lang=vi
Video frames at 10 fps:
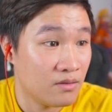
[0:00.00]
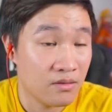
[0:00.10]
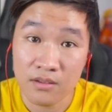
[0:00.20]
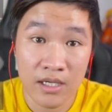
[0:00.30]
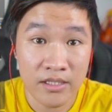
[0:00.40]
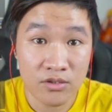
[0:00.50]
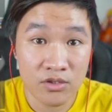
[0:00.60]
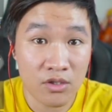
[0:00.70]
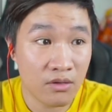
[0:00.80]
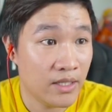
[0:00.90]
Đấy,
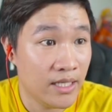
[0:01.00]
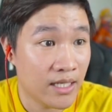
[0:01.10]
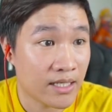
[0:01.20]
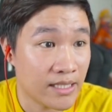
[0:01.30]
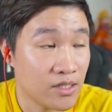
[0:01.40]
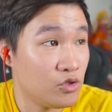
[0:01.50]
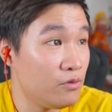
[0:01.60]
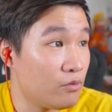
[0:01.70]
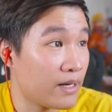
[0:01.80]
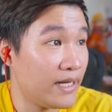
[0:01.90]
cho nên là cái stream
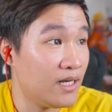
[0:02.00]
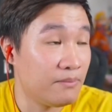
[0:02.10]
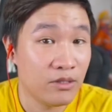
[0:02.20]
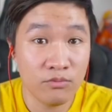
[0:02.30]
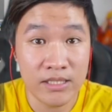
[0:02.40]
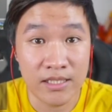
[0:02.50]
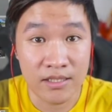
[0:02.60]
hôm nay là mình cũng chỉ